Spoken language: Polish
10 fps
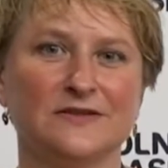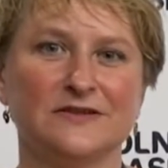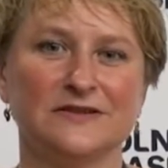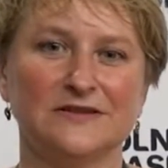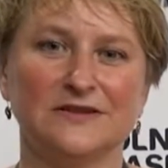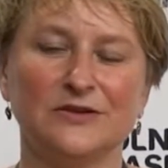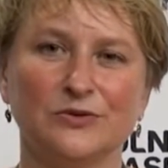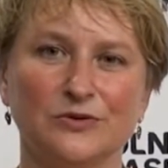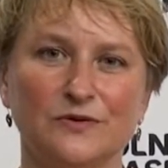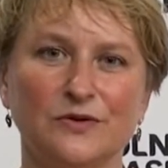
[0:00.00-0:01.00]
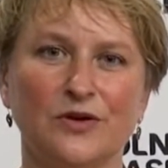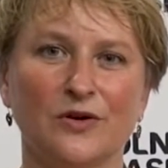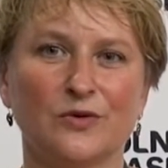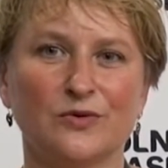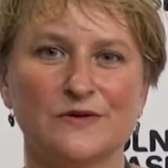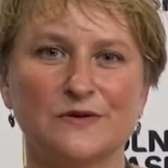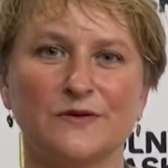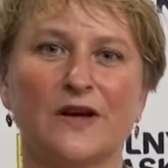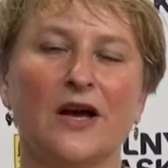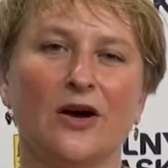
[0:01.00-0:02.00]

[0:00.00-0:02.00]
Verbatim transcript: z tytułu dwóch konkursów